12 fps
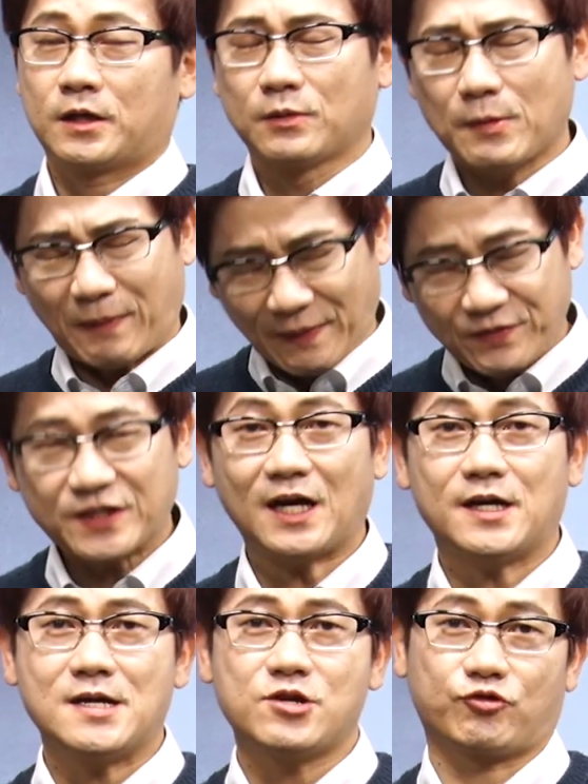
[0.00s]
그러면 반드시
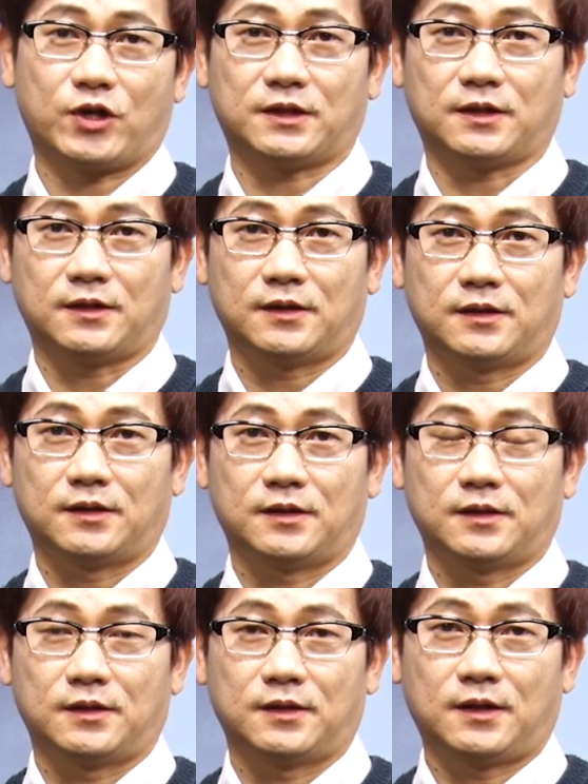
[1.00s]
알려주겠다.
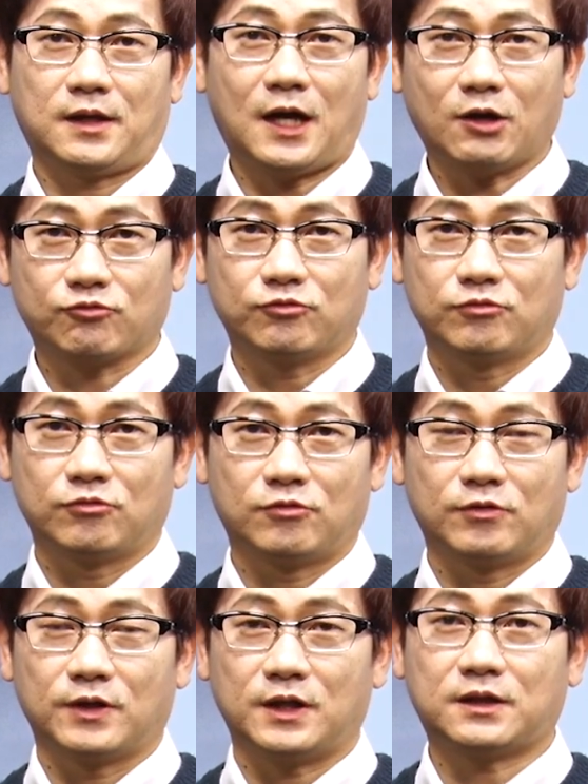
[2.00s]
하루,
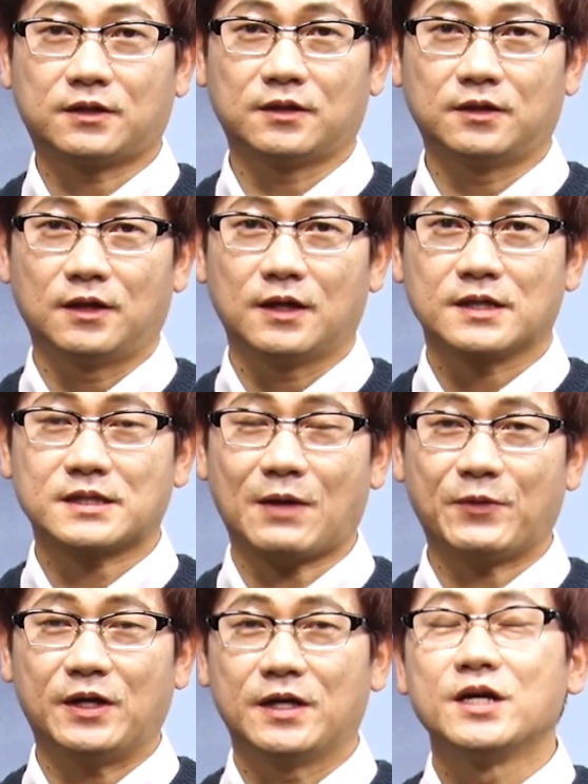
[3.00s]
이틀,
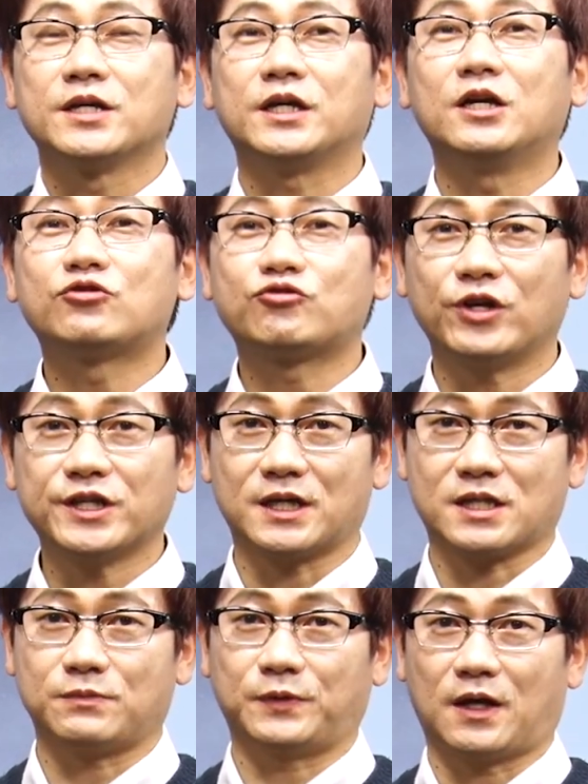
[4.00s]
삼일 일주일이
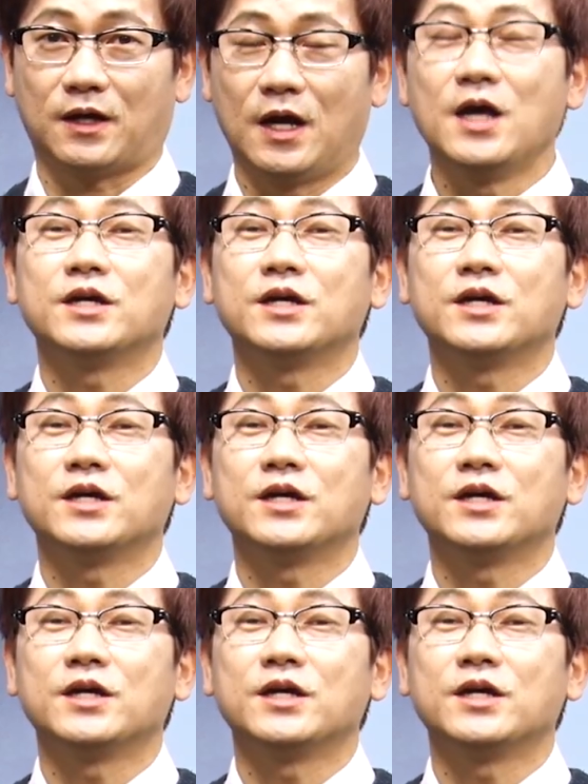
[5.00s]
지났습니다.